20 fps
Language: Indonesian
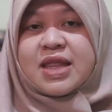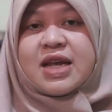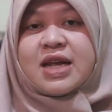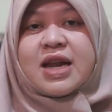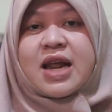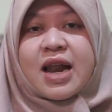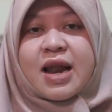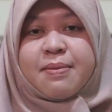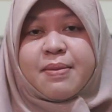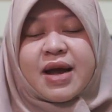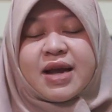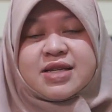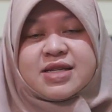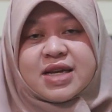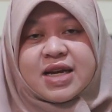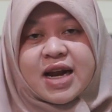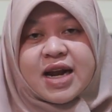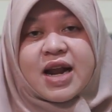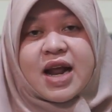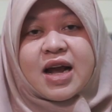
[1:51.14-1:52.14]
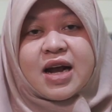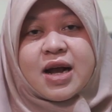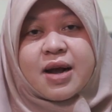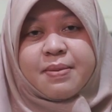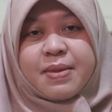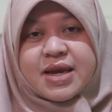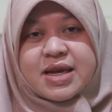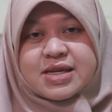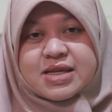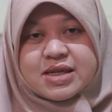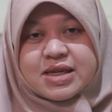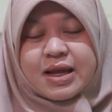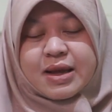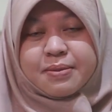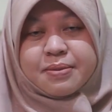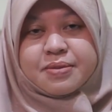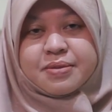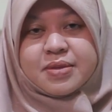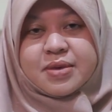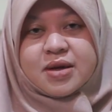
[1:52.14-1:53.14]
penting dalam ajaran agama
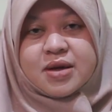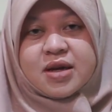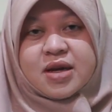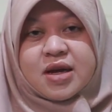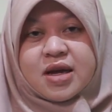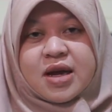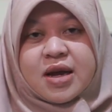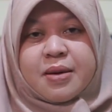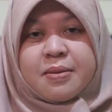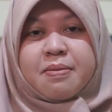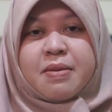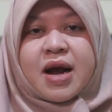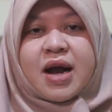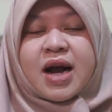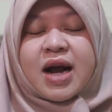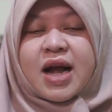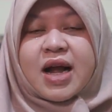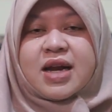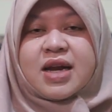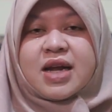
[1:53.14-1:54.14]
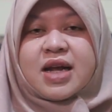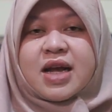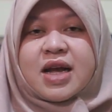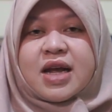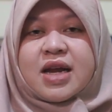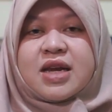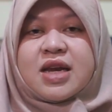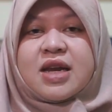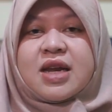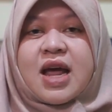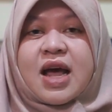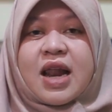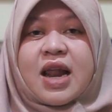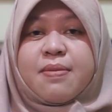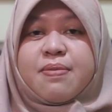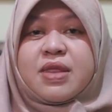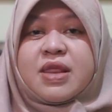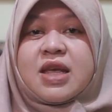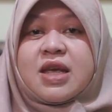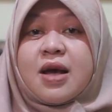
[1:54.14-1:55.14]
Islam. Bahkan di
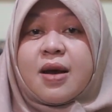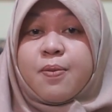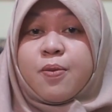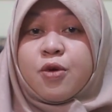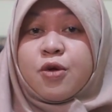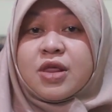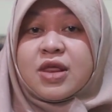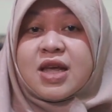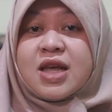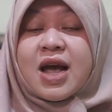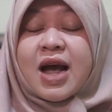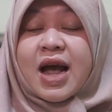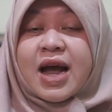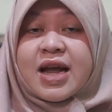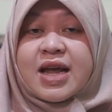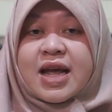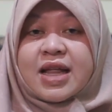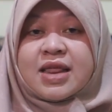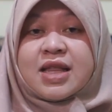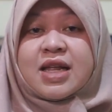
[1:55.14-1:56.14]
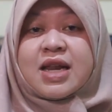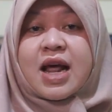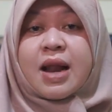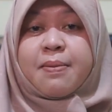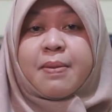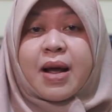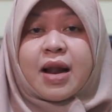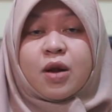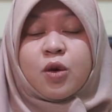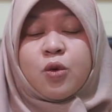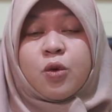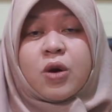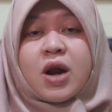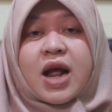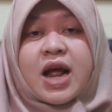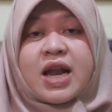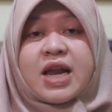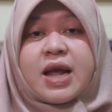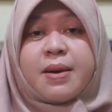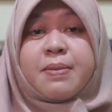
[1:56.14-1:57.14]
dalam 33 ayat di dalam
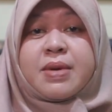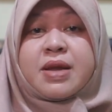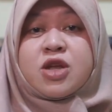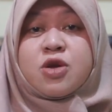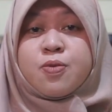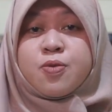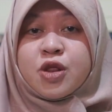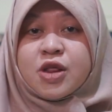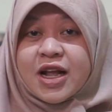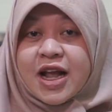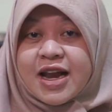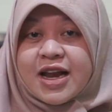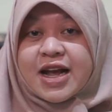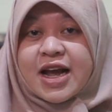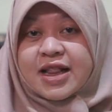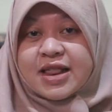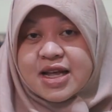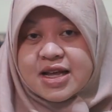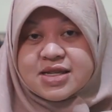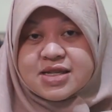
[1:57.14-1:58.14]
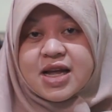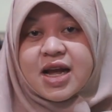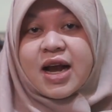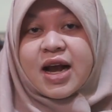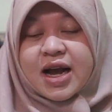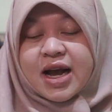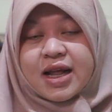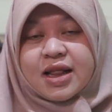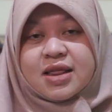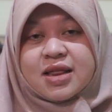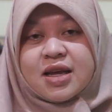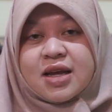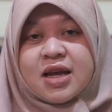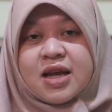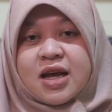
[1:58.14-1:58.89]
Al-Qur'an yang menyebutkan kata zakat,